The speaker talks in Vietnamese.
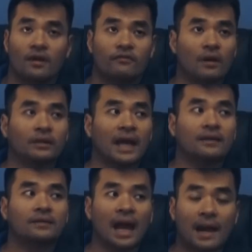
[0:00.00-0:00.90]
vào
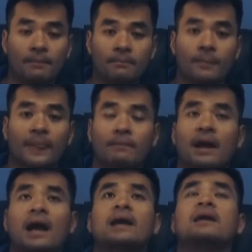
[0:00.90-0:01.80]
tháng 8 năm
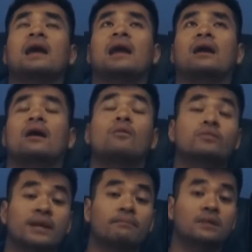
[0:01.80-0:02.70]

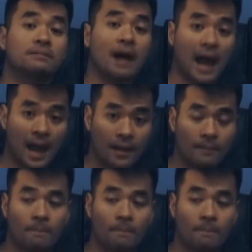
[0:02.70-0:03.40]
2013